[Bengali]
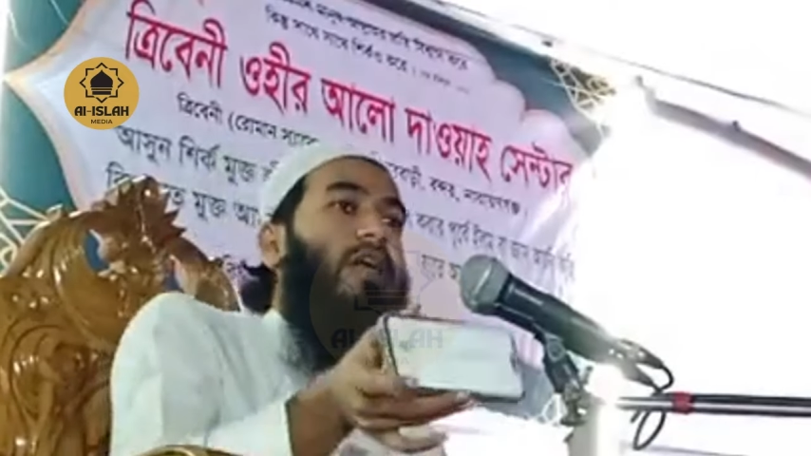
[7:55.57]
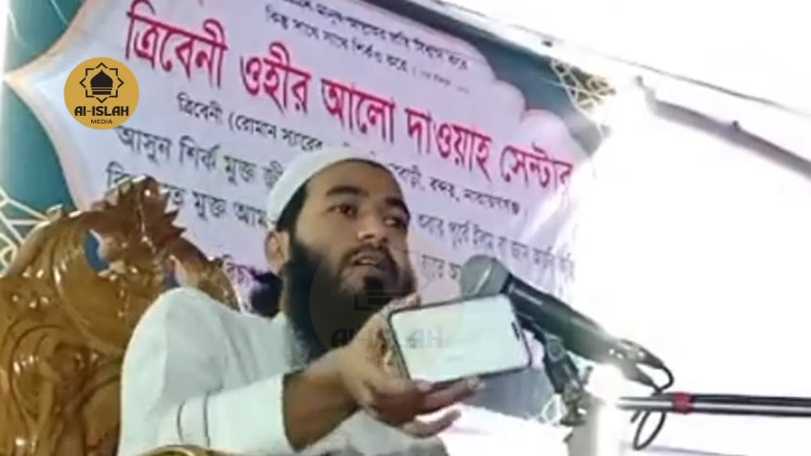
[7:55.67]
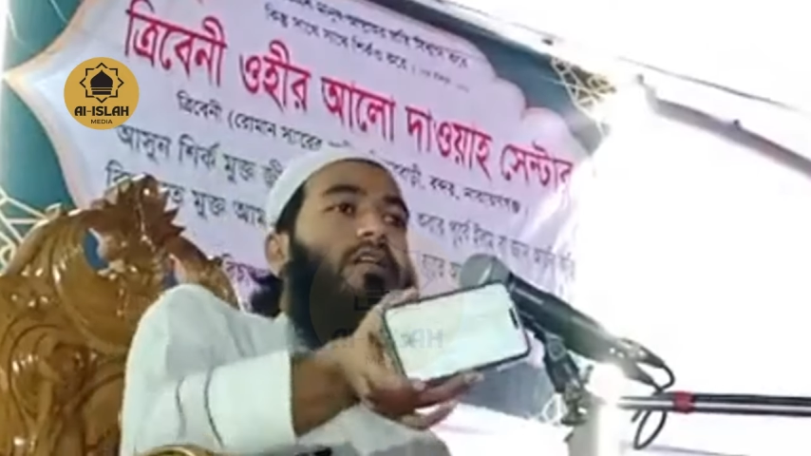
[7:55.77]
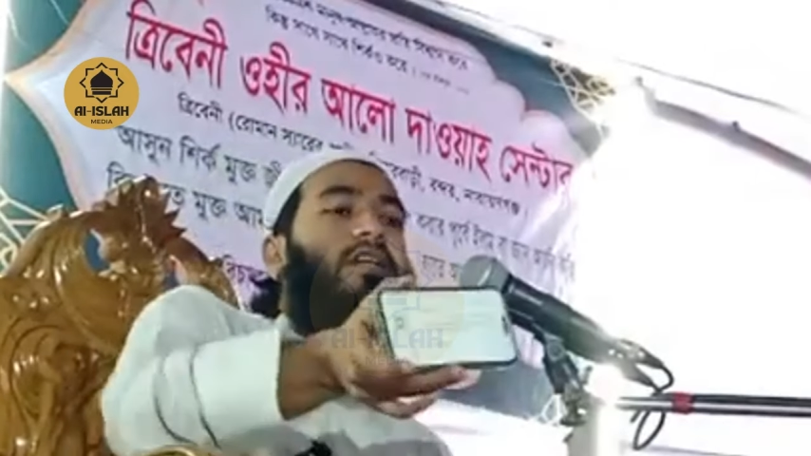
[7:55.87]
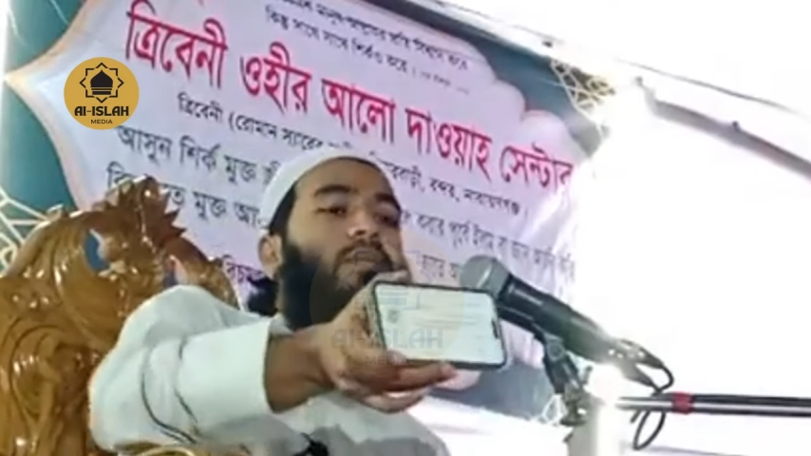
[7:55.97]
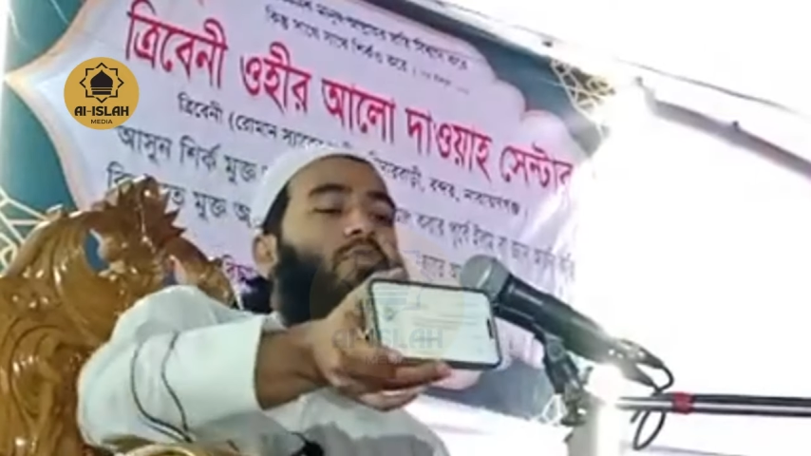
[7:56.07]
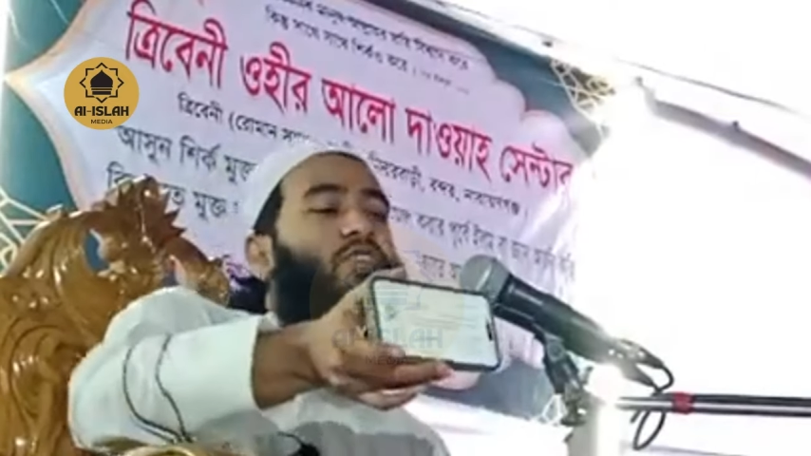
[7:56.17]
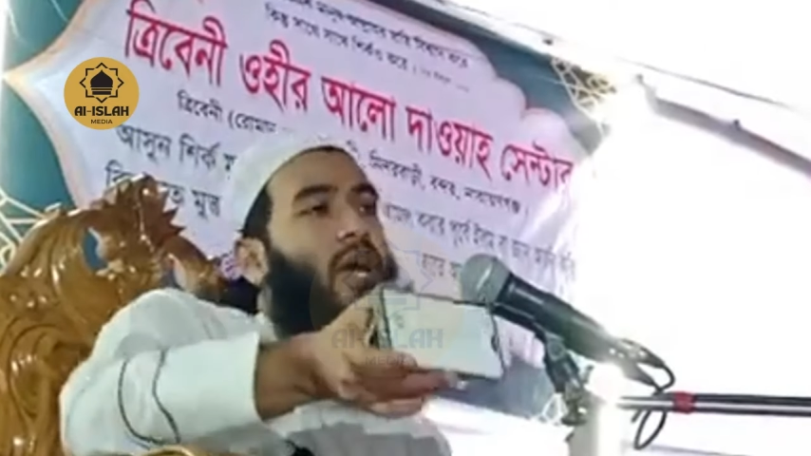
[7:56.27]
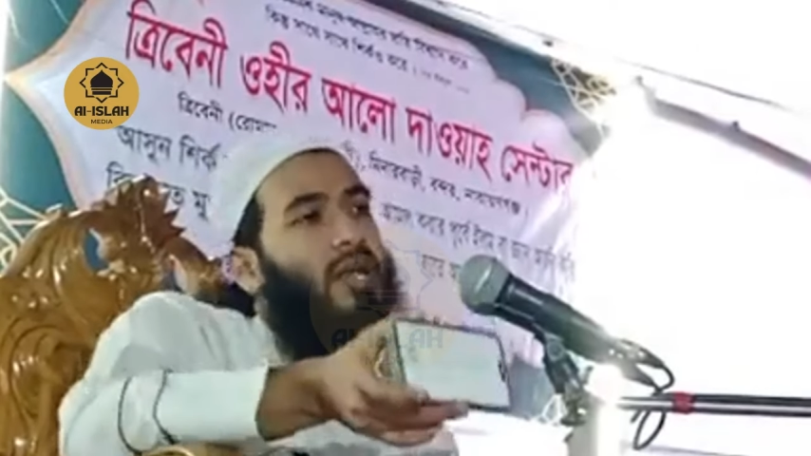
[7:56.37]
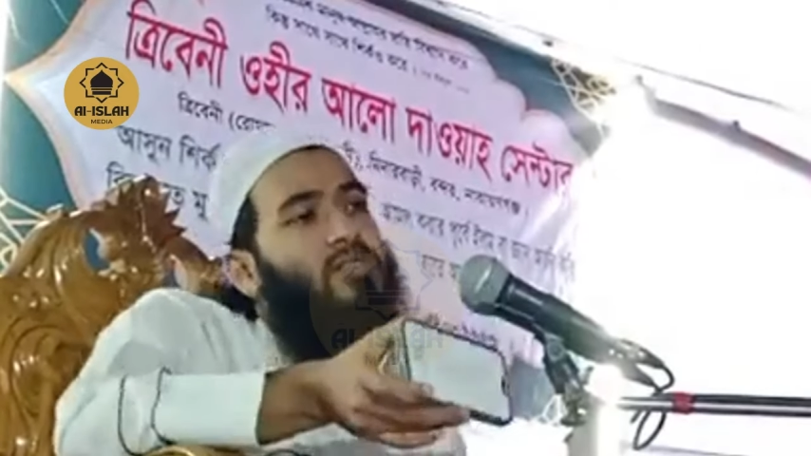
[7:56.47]
এইটা কি আমি
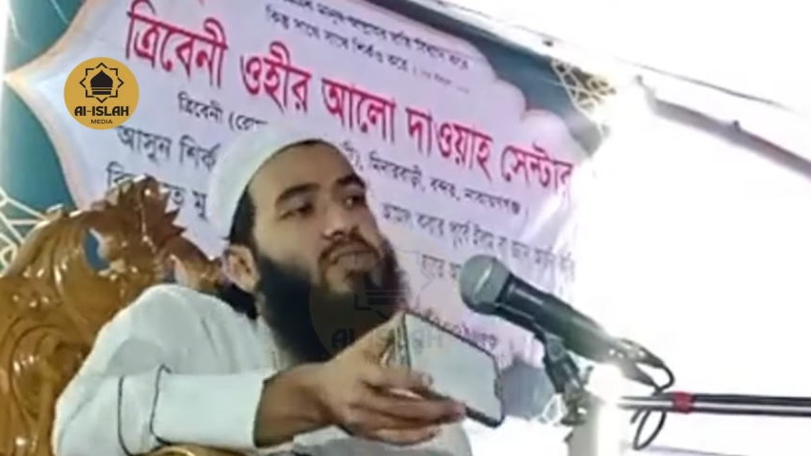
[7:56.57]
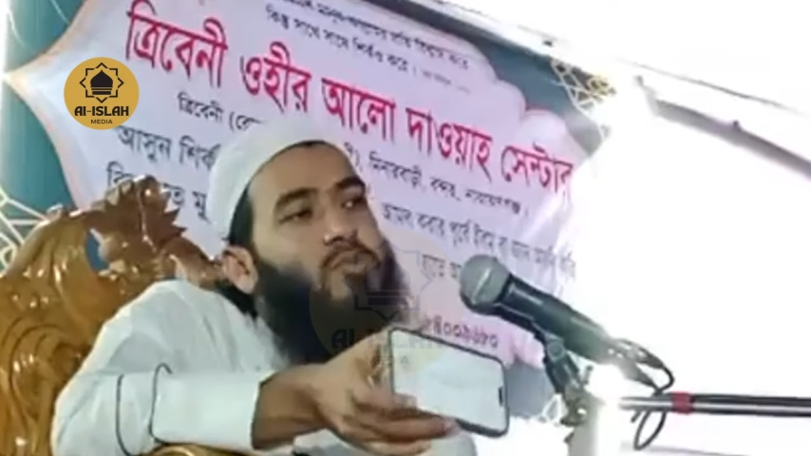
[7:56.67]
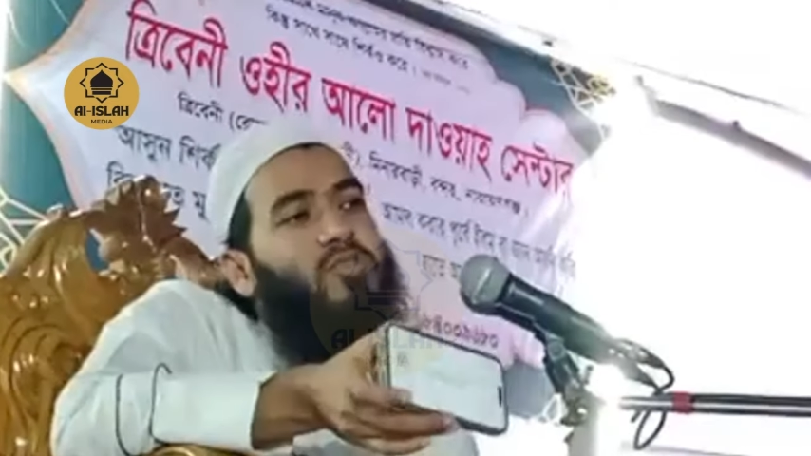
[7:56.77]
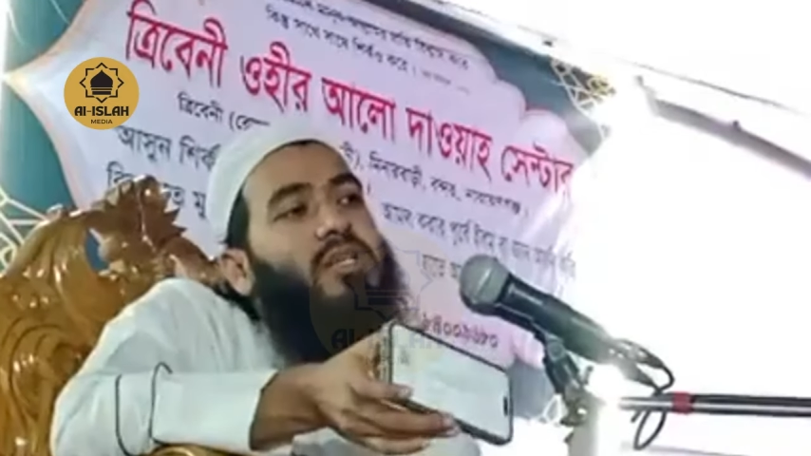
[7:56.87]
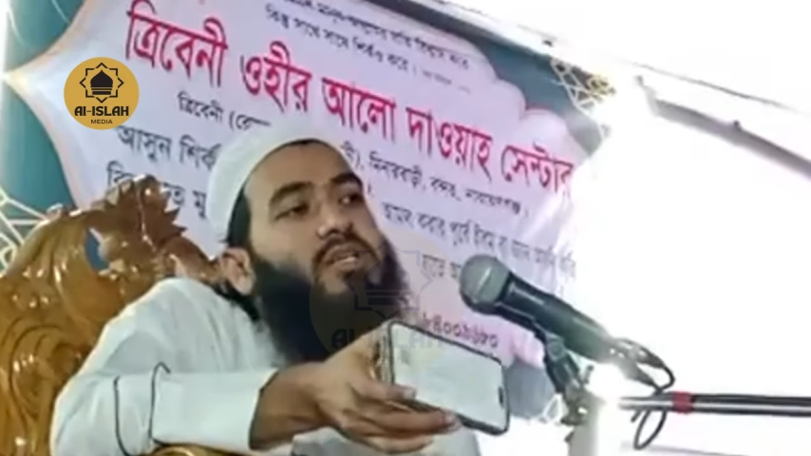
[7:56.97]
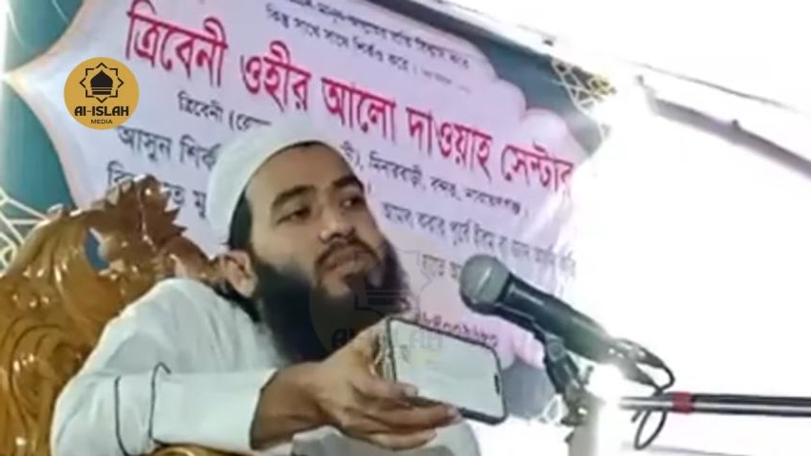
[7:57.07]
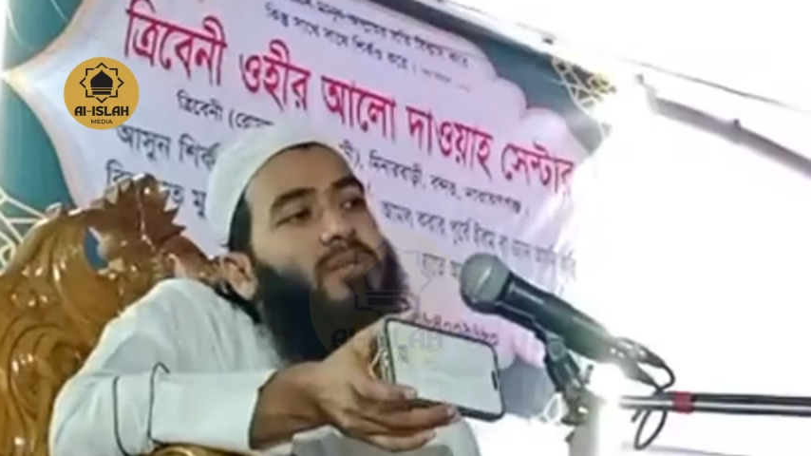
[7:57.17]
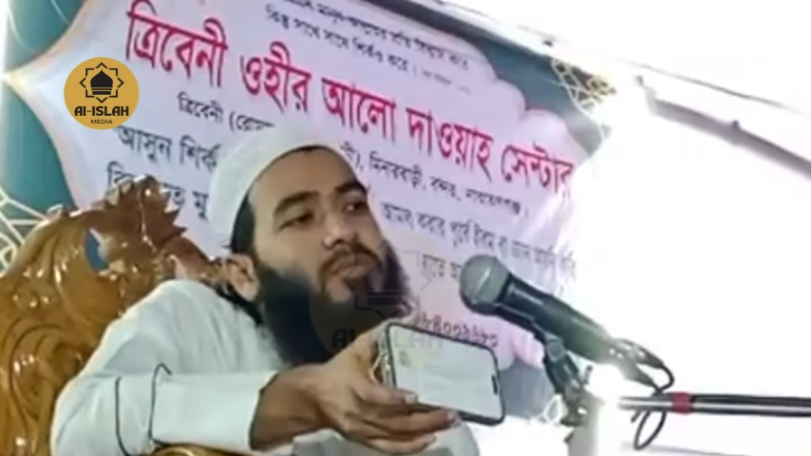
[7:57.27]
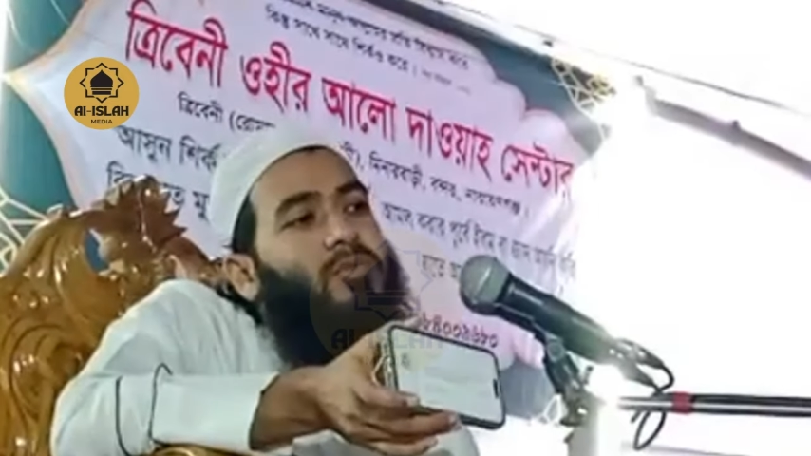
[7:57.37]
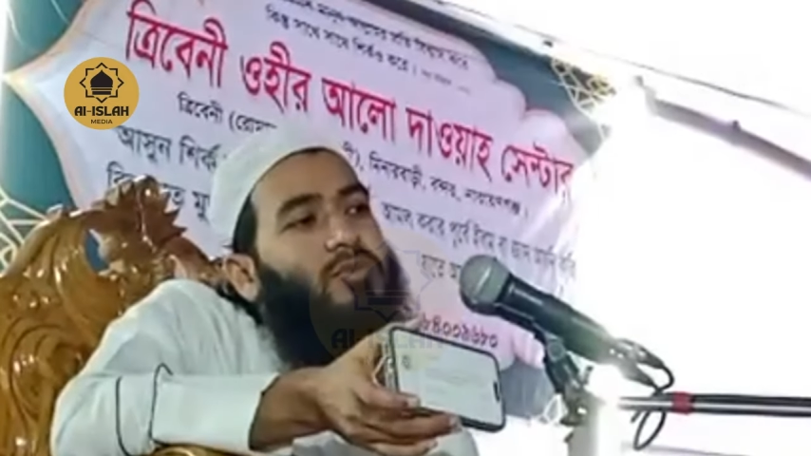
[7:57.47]
সারা জীবন চালাতে
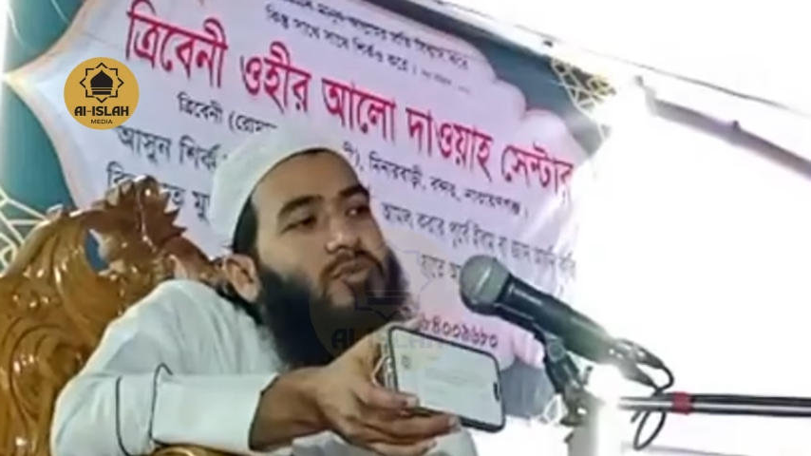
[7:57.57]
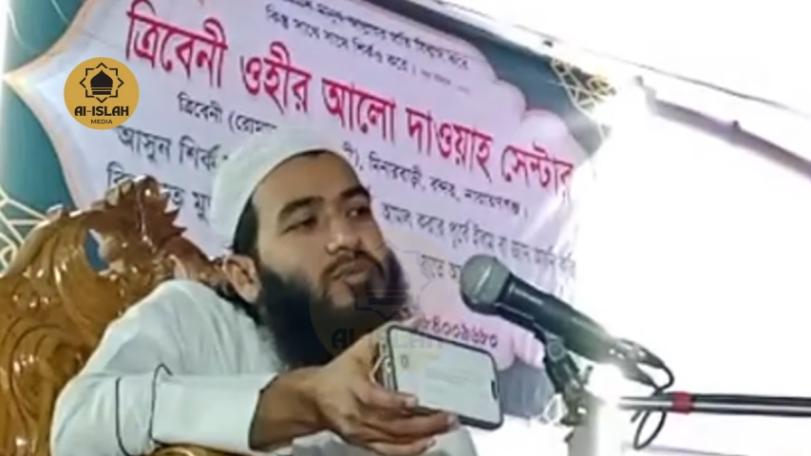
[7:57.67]
পারবো